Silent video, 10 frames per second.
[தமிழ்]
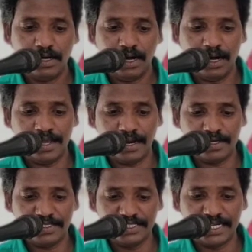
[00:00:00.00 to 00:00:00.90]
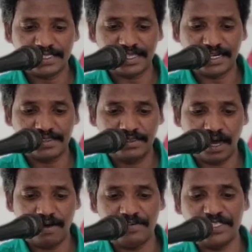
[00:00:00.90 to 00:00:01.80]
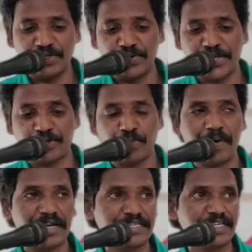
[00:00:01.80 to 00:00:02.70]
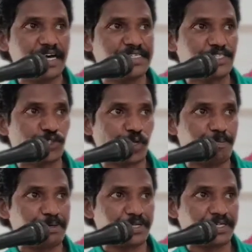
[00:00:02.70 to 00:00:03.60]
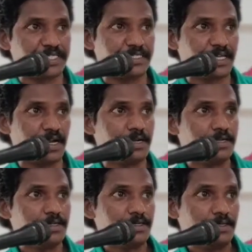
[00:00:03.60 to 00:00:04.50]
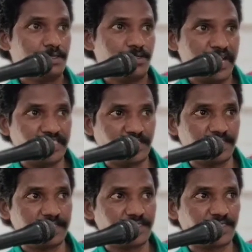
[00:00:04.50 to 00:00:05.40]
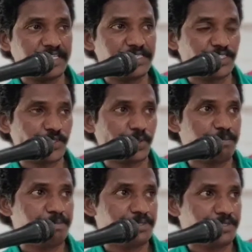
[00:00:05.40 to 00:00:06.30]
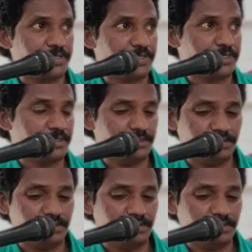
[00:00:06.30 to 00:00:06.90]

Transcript: ஆனால் இந்த இடத்துல தாவீதனுடைய குமாரன் யார் என்று சொல்லப்பட்டிருக்கிறது என்றால் இயேசு கிறிஸ்து என்று சொல்லப்பட்டிருக்கிறது